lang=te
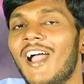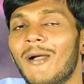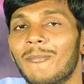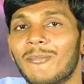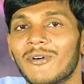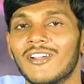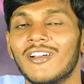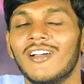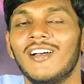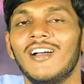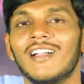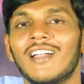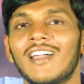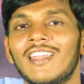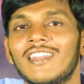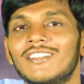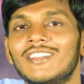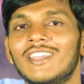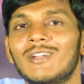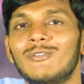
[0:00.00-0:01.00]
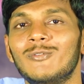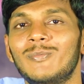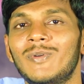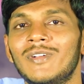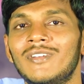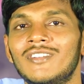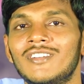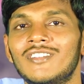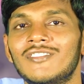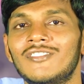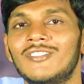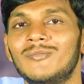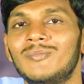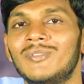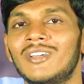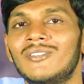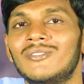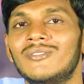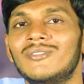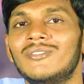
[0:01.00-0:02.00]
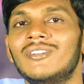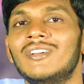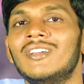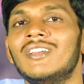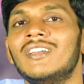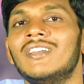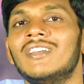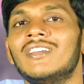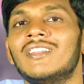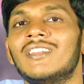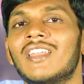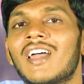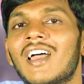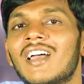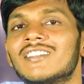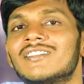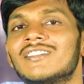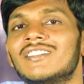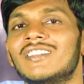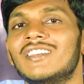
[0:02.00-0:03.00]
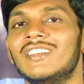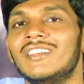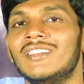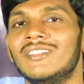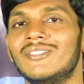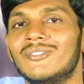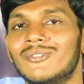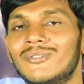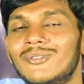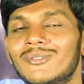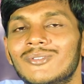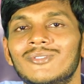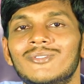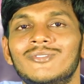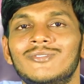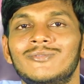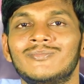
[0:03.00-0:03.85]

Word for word: అబ్రహాం గారికి దేవుడు పెట్టినటువంటి పేరు నా స్నేహితుడు